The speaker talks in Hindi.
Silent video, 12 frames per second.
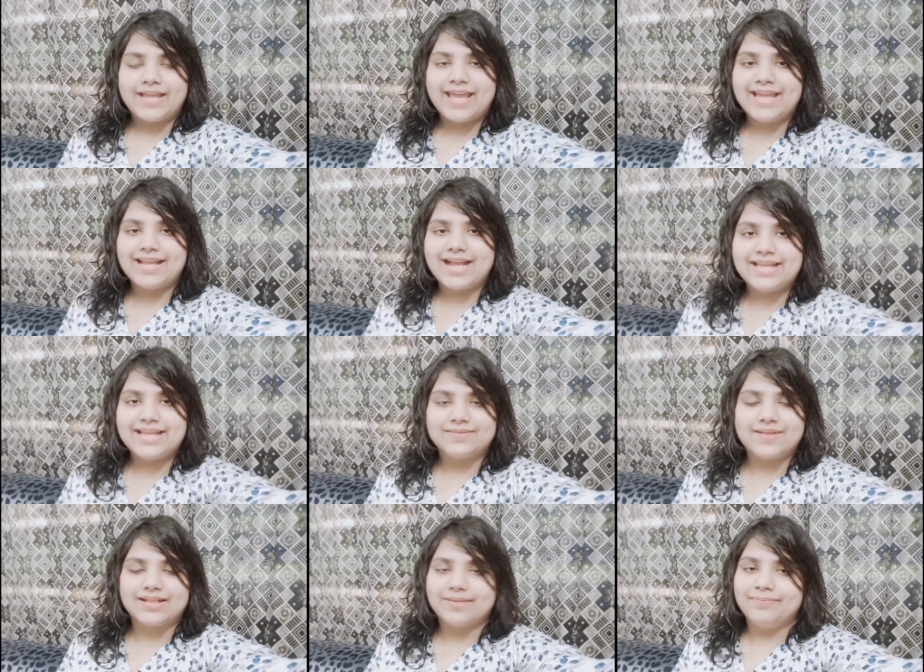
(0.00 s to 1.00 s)
हे
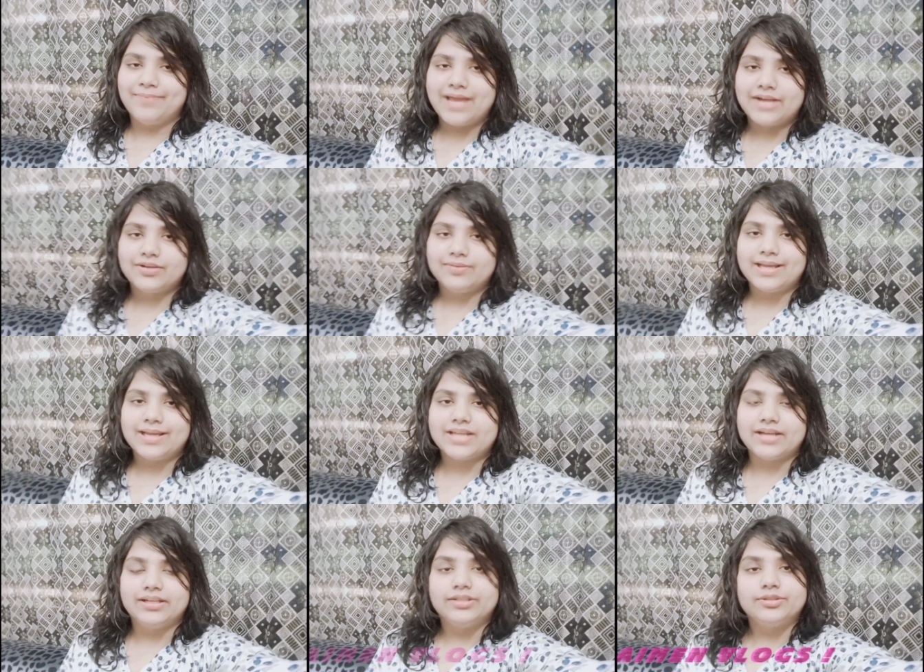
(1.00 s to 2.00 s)
गाइस वेलकम बैक टू माय
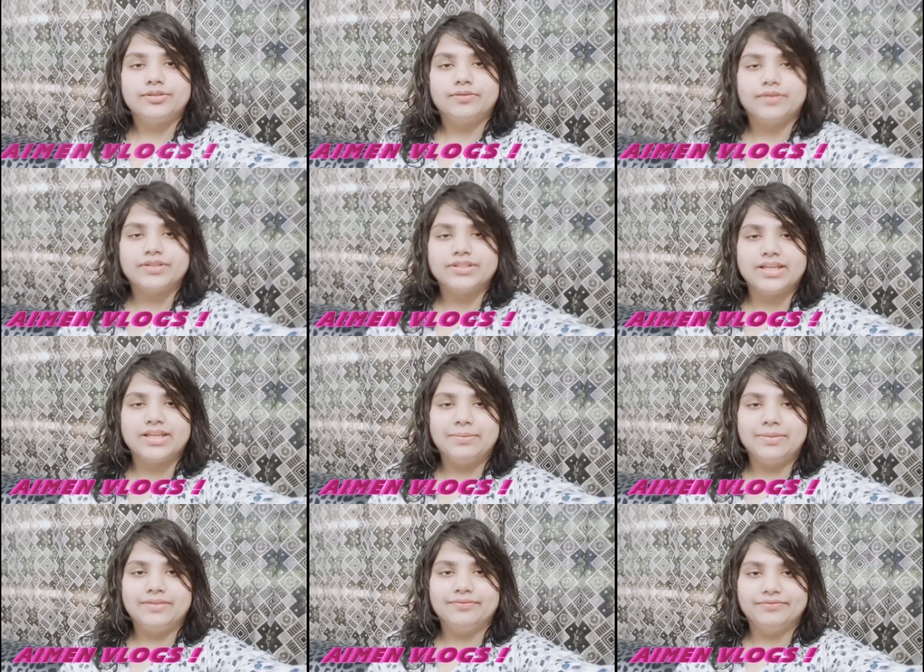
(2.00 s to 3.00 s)
चैनल यू वाचिंग
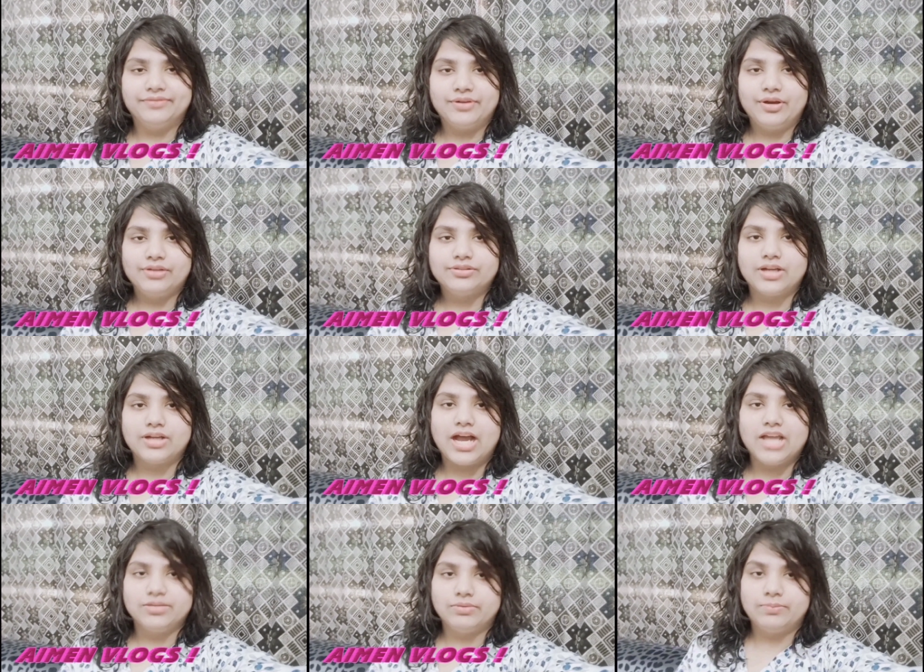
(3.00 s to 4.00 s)
एम एन ब्लॉग्स और
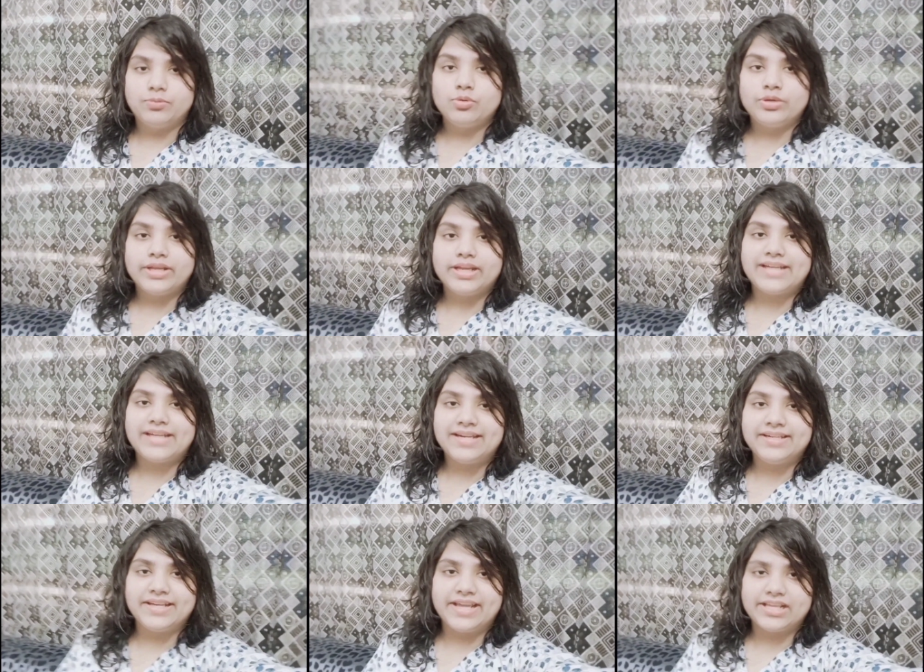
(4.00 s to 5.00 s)
आज मैं पूरे
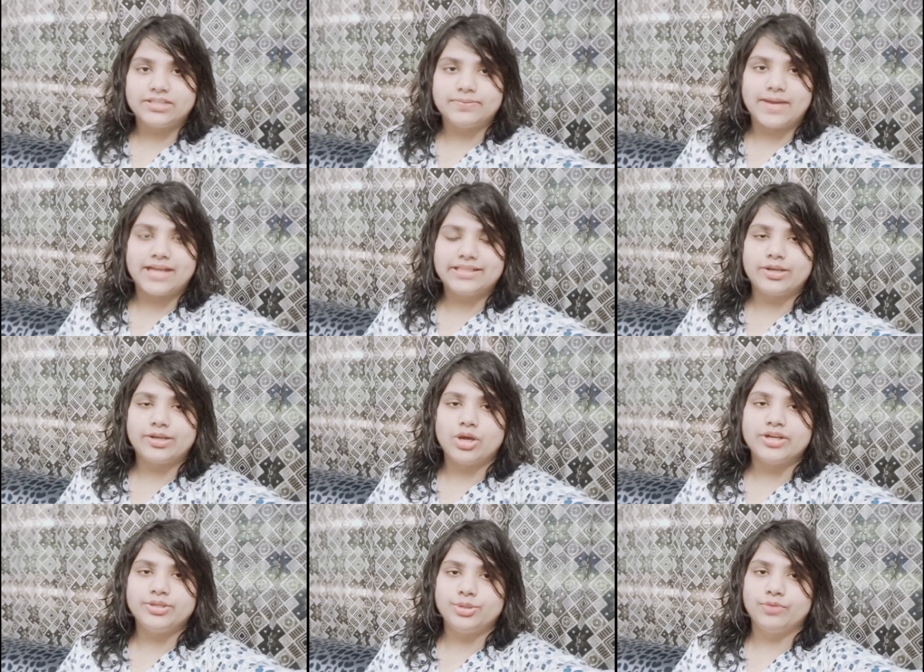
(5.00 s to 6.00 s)
टेन डेज़ बाद
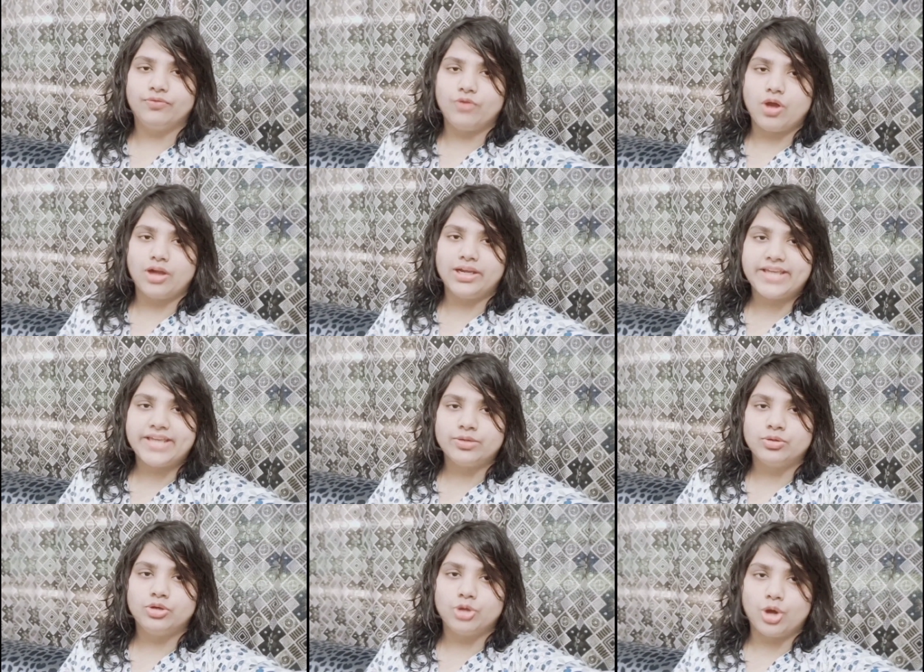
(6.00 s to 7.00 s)
एक और न्यू ब्लॉग लेके
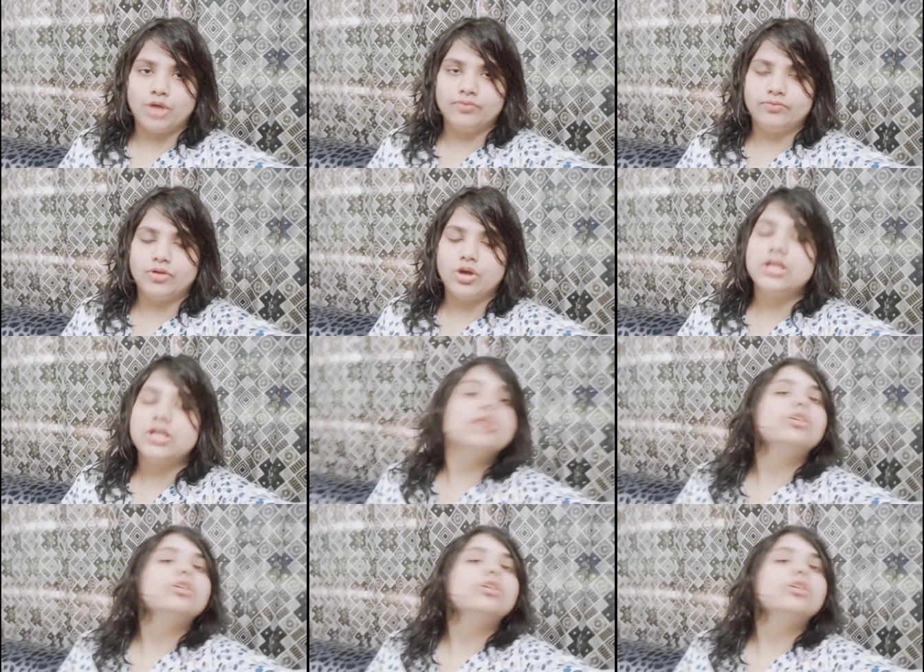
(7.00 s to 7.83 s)
आई हूँ लॉन्ग ब्लॉग